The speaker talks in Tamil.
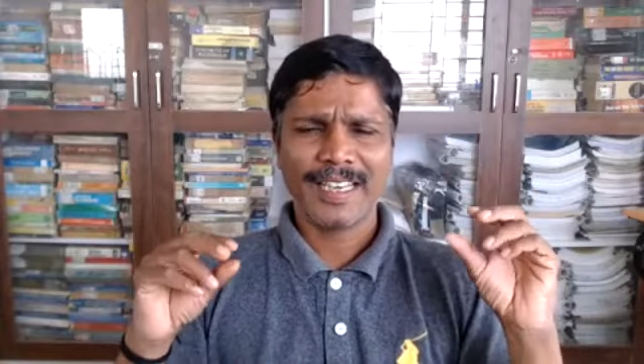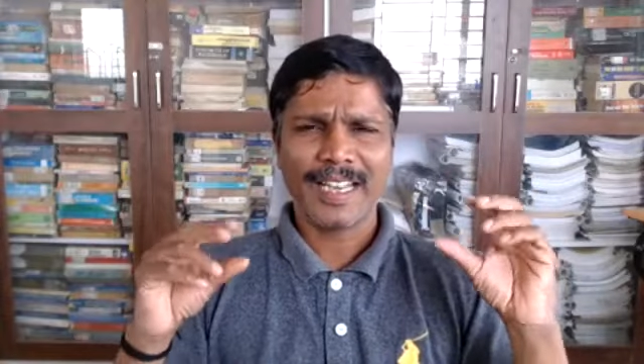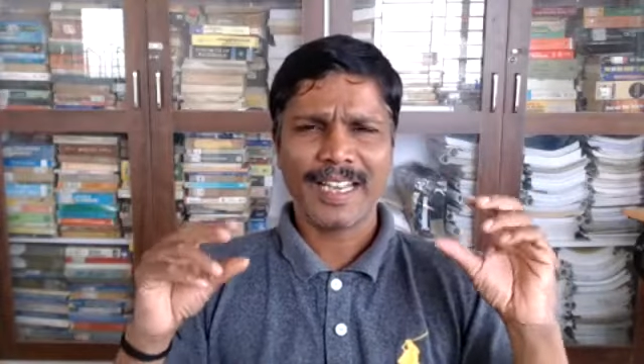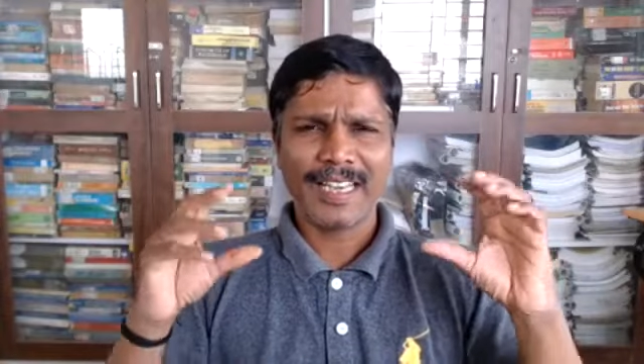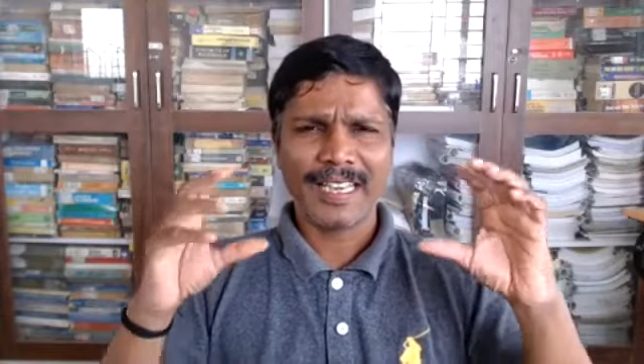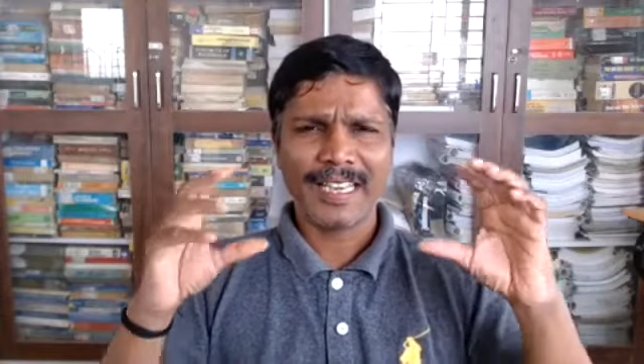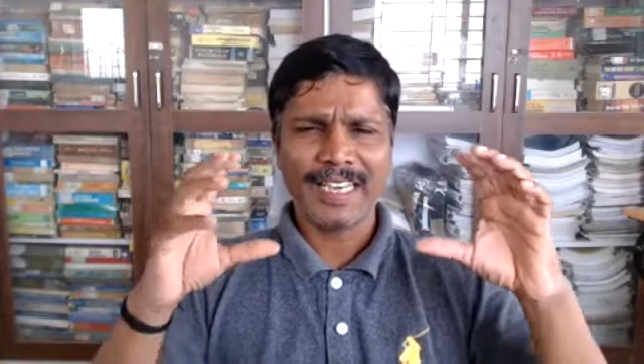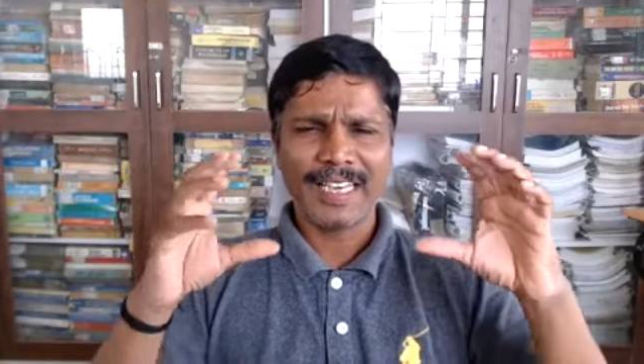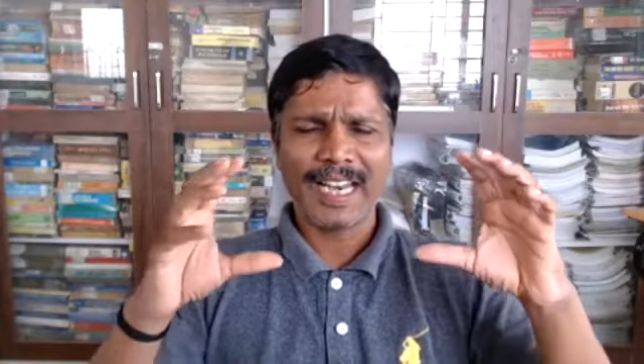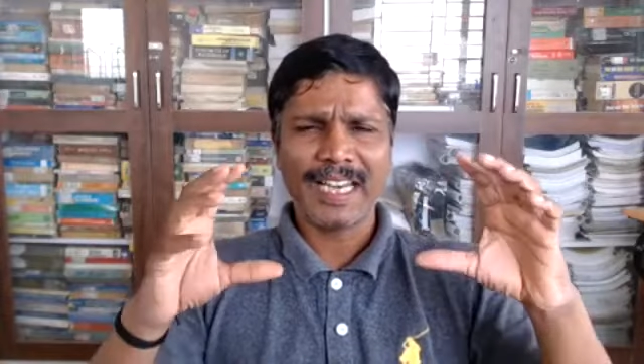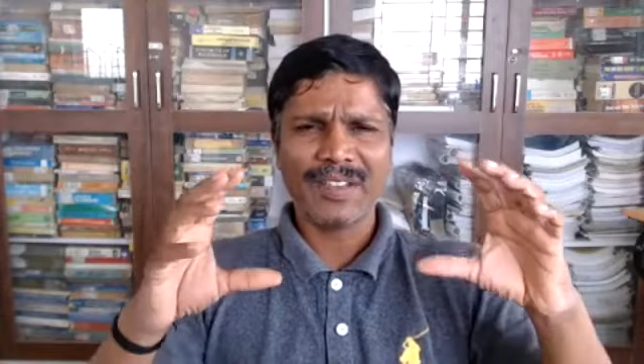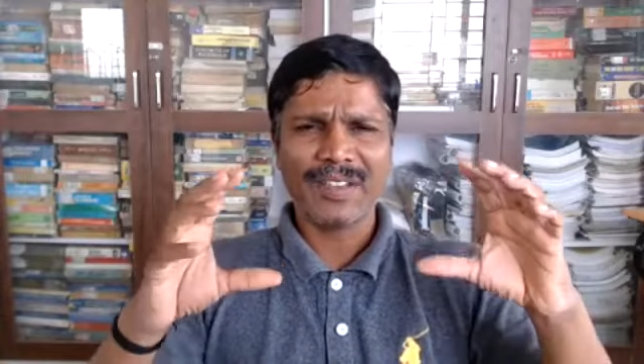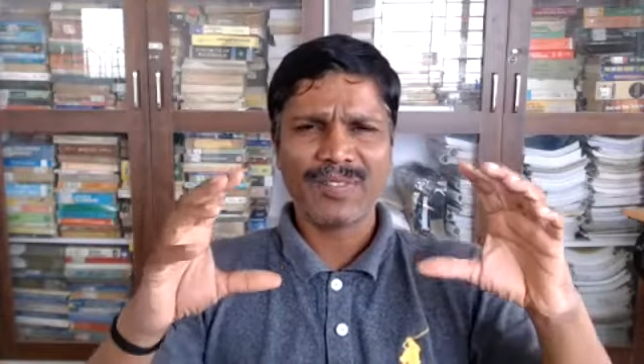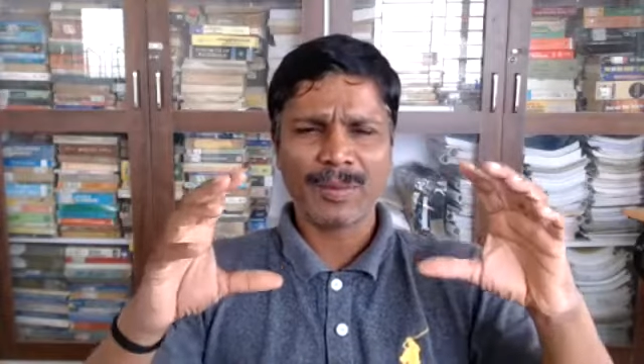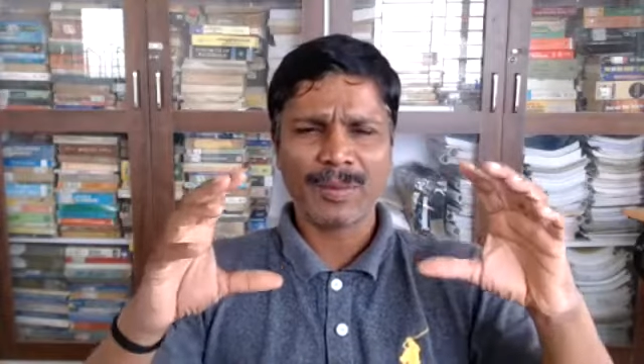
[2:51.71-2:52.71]
நான் இன்னைக்கு
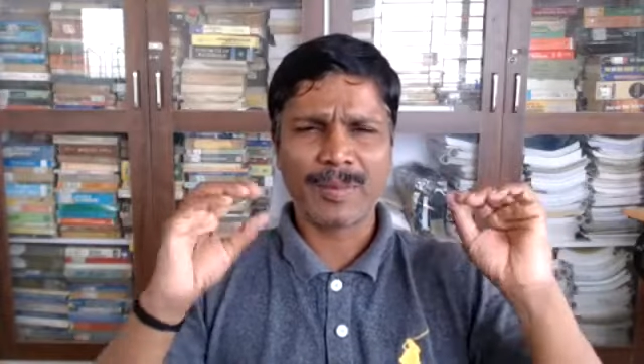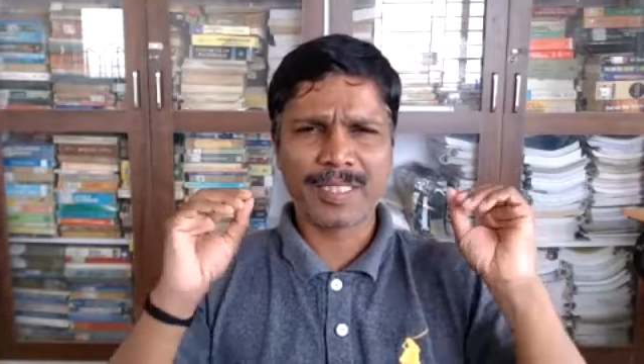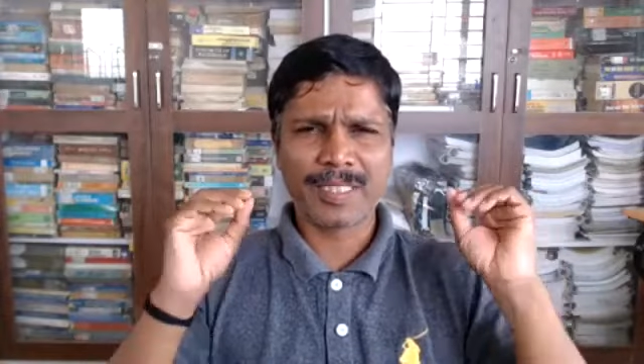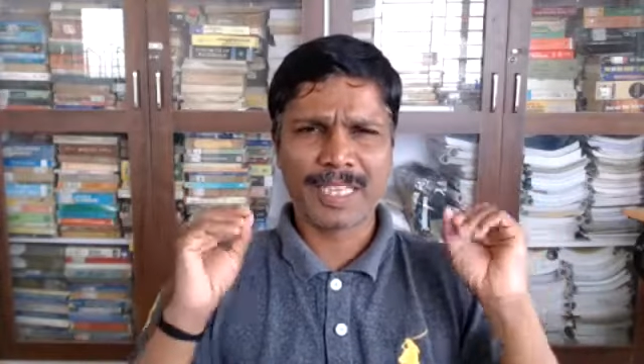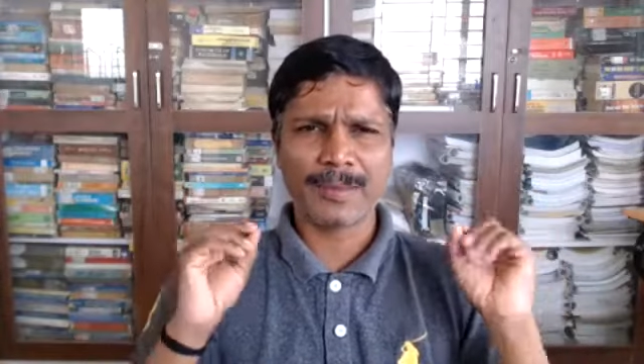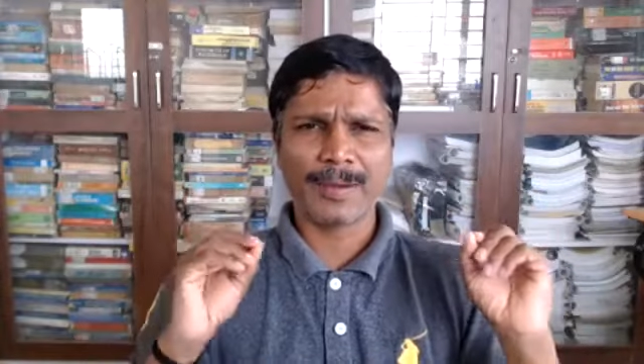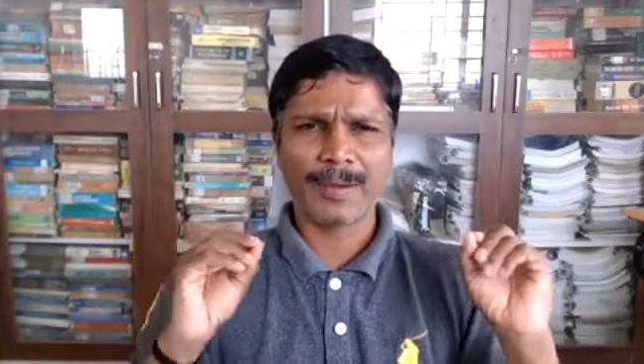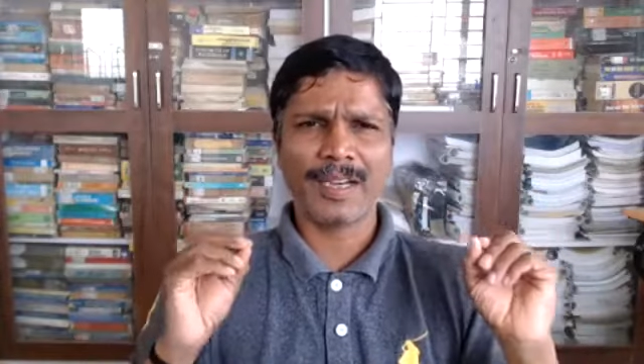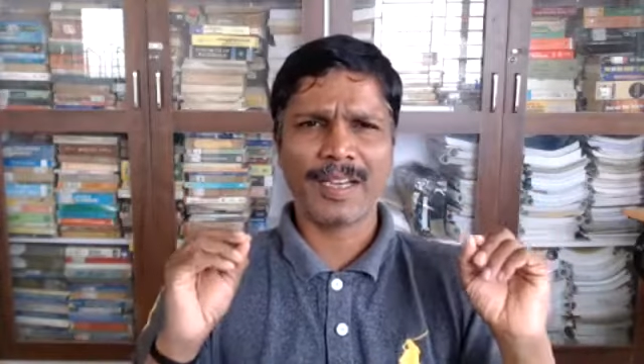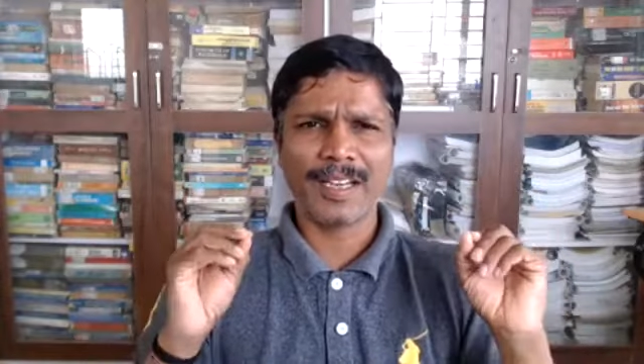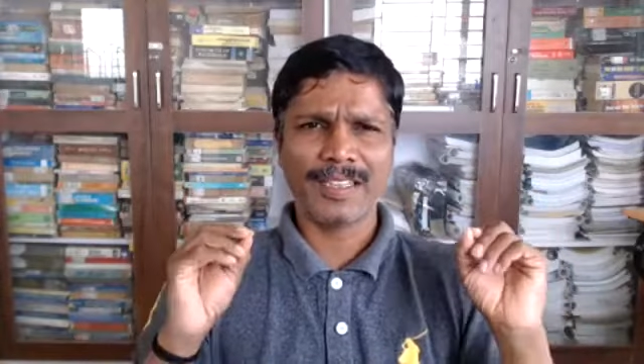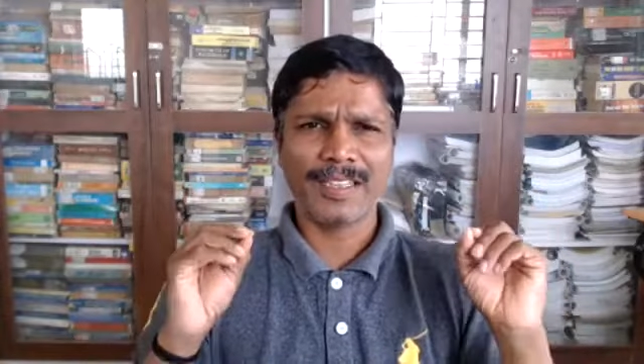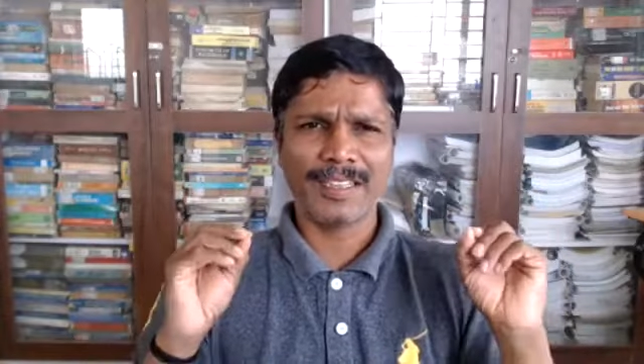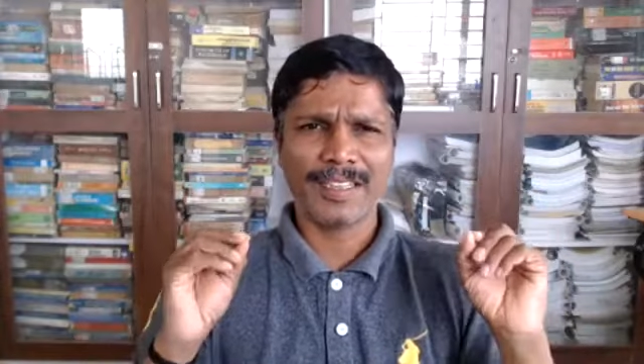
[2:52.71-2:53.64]
லேர்னிங் ஃப்ரம் த மிஸ்டேக் பண்ணனா